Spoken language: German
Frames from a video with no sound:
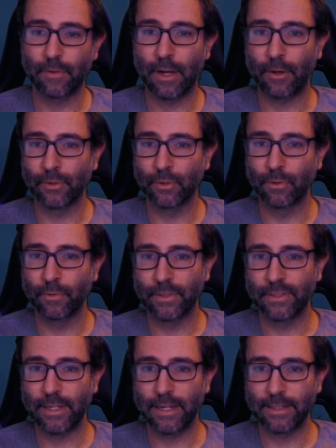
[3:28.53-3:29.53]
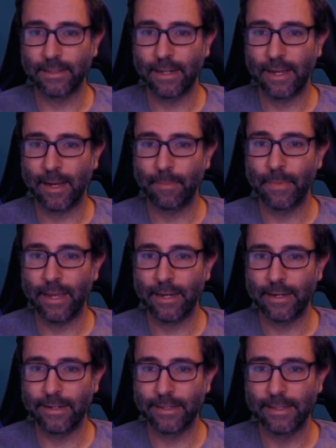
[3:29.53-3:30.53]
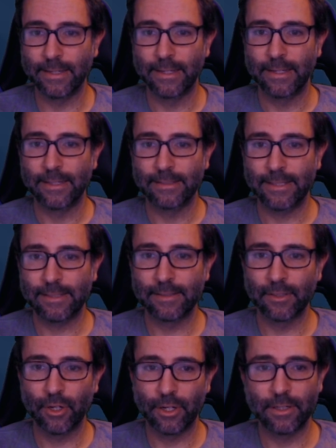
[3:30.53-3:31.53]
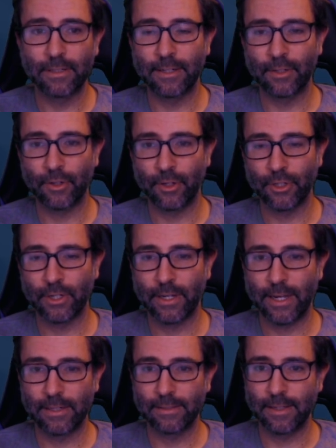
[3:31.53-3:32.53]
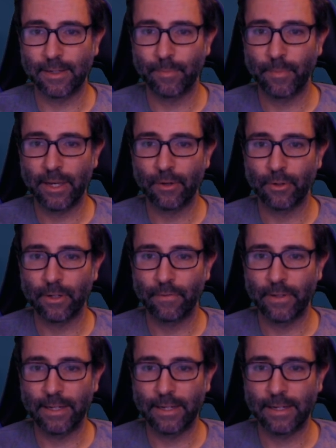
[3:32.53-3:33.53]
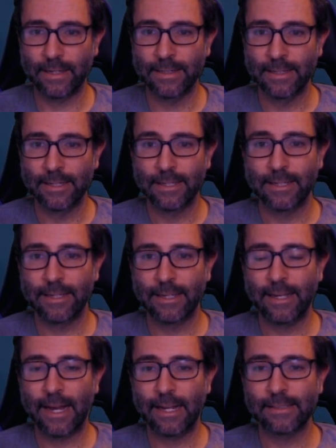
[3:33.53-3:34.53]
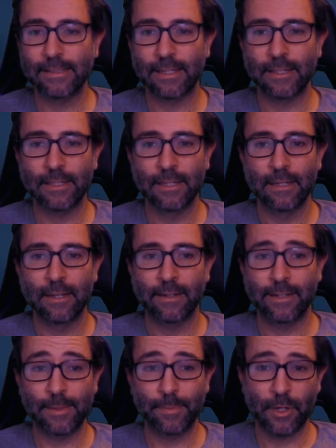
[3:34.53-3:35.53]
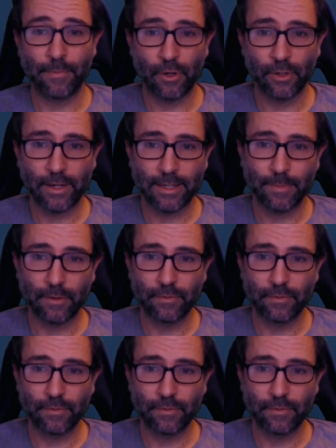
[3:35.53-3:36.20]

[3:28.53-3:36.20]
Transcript: Ausrufezeichen am Ende setzen können. Den Deutschen kann es ja mehr oder weniger egal sein. Deshalb schauen wir auch gleich mal